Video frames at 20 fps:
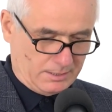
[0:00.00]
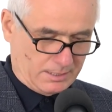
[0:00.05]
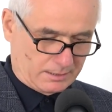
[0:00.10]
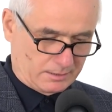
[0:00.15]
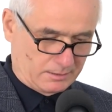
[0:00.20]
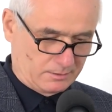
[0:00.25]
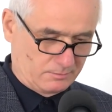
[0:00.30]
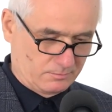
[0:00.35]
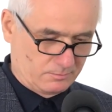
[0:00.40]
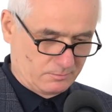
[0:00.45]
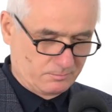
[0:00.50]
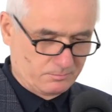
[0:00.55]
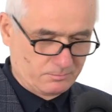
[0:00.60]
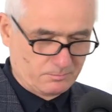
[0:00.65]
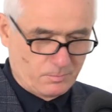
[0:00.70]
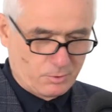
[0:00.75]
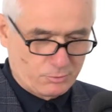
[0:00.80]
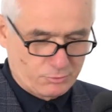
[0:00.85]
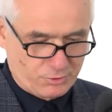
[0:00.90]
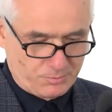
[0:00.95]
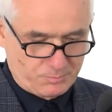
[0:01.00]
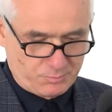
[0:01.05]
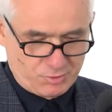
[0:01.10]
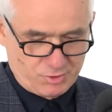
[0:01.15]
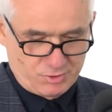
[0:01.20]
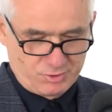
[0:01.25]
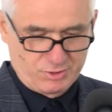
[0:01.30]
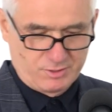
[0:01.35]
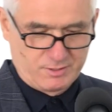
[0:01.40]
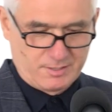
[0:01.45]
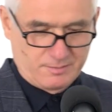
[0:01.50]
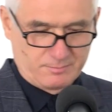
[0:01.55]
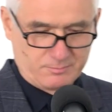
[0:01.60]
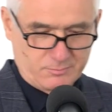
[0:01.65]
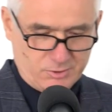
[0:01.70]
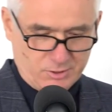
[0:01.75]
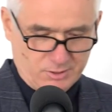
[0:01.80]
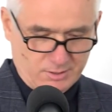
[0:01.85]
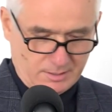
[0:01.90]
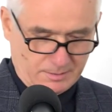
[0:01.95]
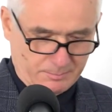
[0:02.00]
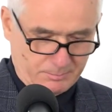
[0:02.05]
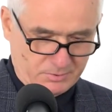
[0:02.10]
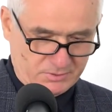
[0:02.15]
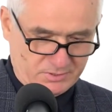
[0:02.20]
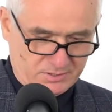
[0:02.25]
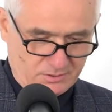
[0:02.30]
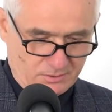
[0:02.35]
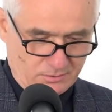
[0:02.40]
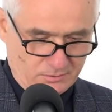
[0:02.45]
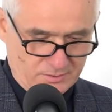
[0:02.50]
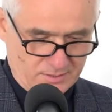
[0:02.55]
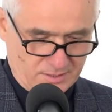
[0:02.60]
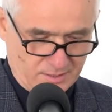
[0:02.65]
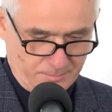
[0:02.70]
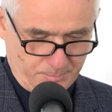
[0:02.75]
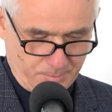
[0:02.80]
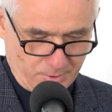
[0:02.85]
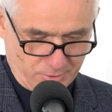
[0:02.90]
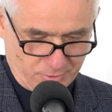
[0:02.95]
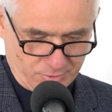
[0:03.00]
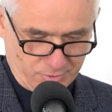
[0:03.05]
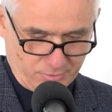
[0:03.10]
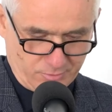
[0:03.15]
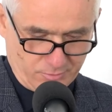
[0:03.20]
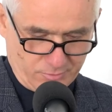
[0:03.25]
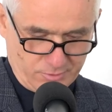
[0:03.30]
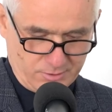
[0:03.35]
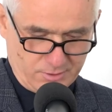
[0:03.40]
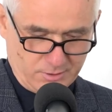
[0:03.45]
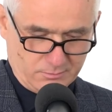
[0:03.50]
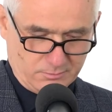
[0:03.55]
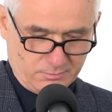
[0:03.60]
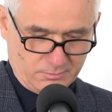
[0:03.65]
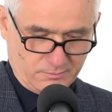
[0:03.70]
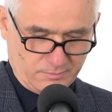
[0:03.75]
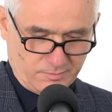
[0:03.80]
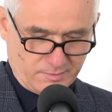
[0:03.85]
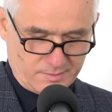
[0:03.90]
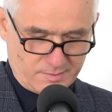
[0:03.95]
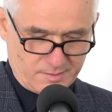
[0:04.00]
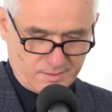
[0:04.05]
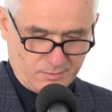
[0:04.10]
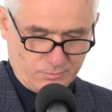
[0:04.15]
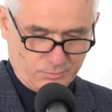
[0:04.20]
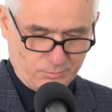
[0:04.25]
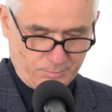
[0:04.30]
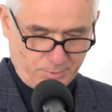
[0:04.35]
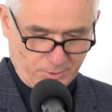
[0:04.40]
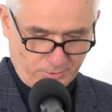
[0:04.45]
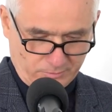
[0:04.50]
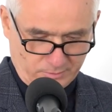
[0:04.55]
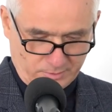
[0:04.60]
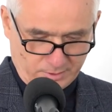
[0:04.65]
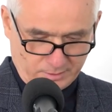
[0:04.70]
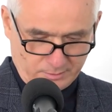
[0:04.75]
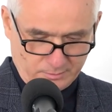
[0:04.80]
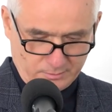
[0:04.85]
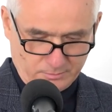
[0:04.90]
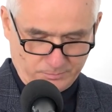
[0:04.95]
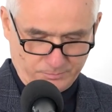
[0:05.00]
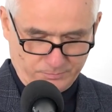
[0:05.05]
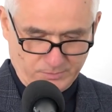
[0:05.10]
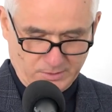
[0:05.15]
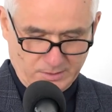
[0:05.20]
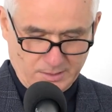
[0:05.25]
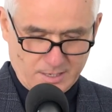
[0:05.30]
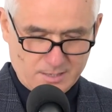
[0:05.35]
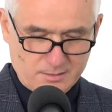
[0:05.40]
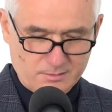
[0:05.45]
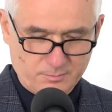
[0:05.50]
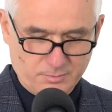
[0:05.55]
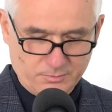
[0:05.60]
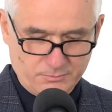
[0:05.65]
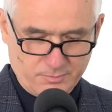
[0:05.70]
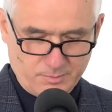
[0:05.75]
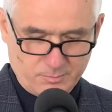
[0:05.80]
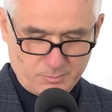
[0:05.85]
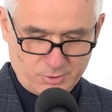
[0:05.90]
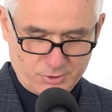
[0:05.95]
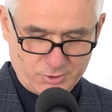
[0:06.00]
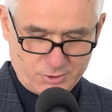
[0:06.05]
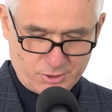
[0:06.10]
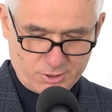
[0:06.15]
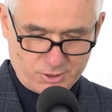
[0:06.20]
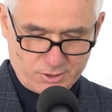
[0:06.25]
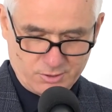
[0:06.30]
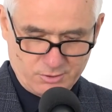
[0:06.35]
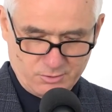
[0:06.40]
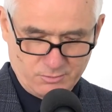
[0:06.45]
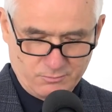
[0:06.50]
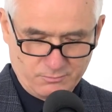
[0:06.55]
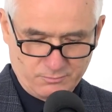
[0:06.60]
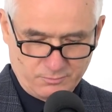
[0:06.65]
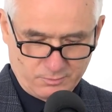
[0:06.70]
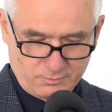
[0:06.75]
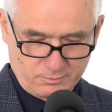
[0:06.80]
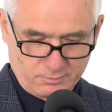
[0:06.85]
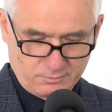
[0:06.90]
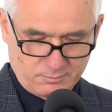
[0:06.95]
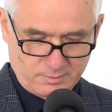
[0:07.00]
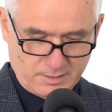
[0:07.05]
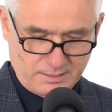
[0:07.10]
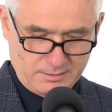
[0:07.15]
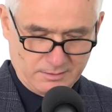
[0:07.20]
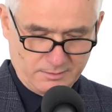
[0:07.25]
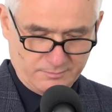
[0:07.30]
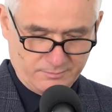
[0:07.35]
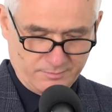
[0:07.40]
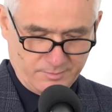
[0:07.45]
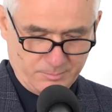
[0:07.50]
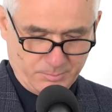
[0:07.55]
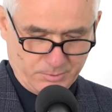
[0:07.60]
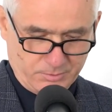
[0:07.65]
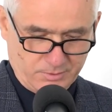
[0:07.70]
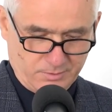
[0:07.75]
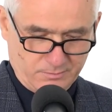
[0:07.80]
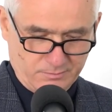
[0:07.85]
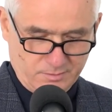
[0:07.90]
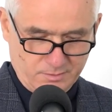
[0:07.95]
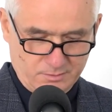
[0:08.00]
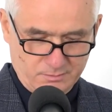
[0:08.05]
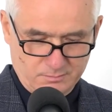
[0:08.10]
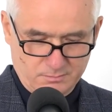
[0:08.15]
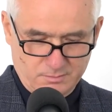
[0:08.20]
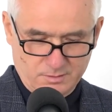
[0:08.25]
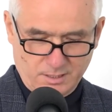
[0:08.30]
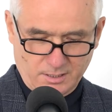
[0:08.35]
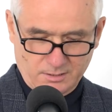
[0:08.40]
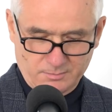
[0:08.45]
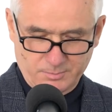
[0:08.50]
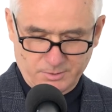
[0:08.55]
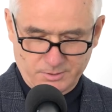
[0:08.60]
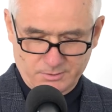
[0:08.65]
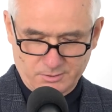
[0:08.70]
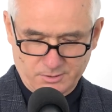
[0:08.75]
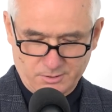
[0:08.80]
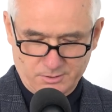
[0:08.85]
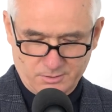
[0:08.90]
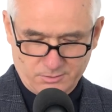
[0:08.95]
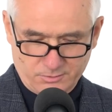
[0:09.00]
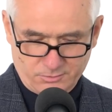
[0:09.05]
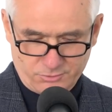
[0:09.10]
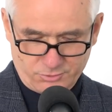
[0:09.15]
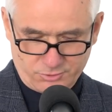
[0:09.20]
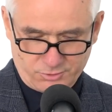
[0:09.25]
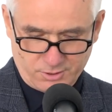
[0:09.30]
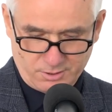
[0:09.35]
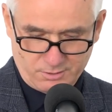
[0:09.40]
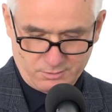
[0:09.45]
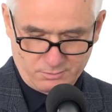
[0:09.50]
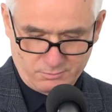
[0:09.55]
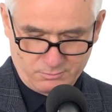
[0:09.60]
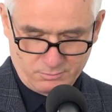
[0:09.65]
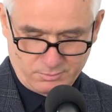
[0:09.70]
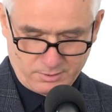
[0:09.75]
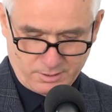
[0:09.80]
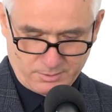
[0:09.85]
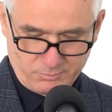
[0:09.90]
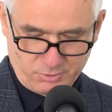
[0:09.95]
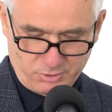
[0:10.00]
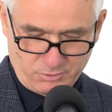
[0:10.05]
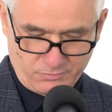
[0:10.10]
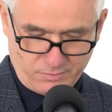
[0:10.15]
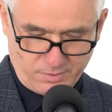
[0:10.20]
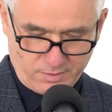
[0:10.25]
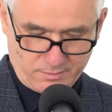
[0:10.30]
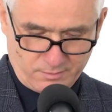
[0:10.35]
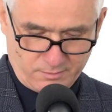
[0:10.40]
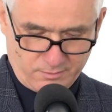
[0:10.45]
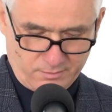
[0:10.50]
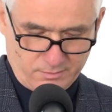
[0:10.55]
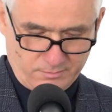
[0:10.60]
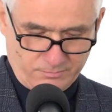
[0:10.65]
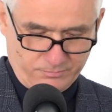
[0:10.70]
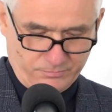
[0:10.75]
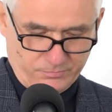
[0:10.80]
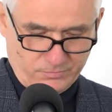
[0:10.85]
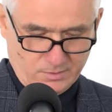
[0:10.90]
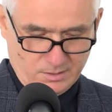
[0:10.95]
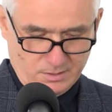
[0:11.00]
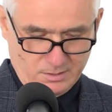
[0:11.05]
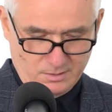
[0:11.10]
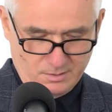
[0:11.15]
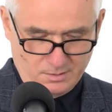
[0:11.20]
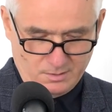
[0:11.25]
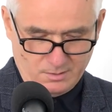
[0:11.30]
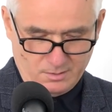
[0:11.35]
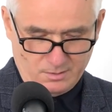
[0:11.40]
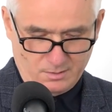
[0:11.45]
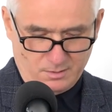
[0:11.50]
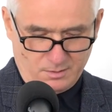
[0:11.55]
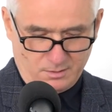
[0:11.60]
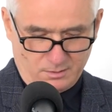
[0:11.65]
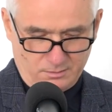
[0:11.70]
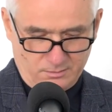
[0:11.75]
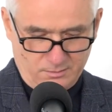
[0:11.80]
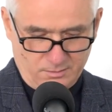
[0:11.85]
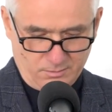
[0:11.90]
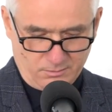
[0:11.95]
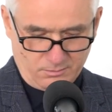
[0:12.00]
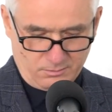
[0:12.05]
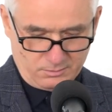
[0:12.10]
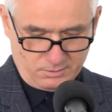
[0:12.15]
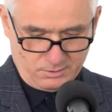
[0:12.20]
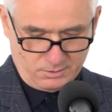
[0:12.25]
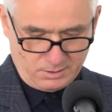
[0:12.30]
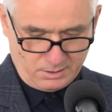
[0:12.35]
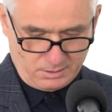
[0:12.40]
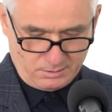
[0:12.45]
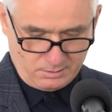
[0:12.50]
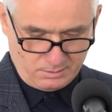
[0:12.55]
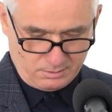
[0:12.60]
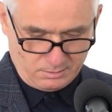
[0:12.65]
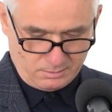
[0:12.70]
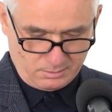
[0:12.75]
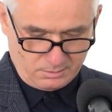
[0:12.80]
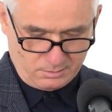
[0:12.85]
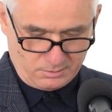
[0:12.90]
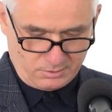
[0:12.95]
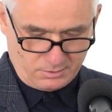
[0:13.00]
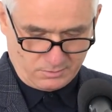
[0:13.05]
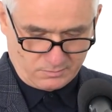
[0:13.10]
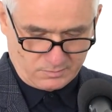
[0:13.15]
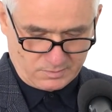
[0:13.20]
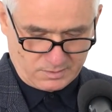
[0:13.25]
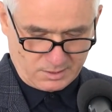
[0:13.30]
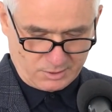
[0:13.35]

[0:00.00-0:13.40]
Tak, może przeczytam Dzieje Apostolskie, pierwszy rozdział od wersetu piątego. Jan bowiem chrzcił wodą, ale wy po niewielu dniach będziecie ochrzczeni Duchem Świętym. Gdy oni tedy się